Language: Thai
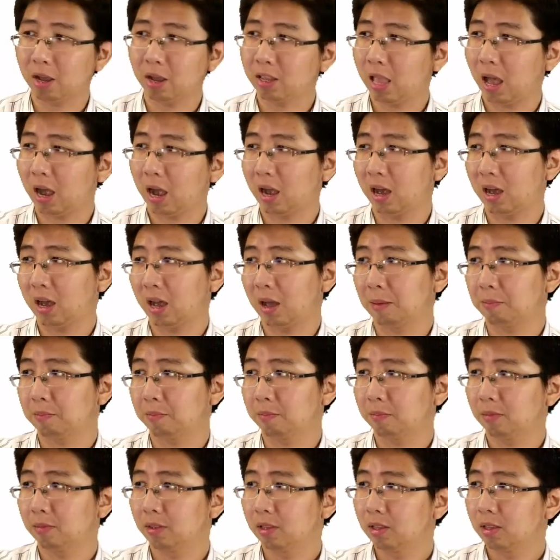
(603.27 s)
ยักอะครับ
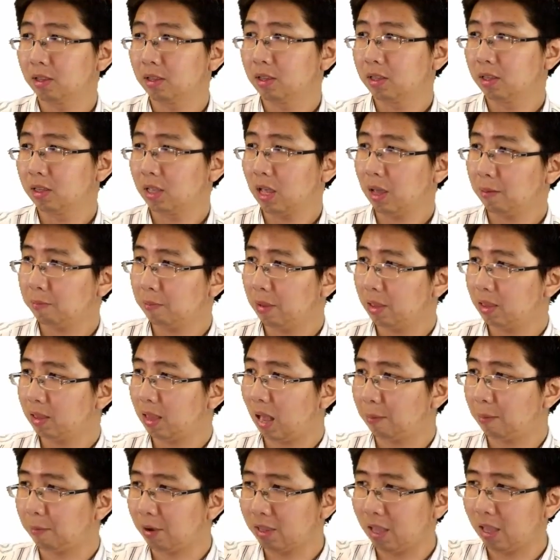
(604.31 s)
เงี้ยเป็น
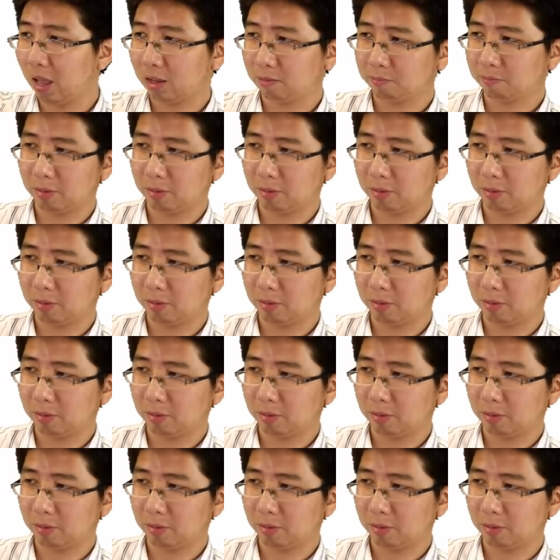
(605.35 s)
3ขยัก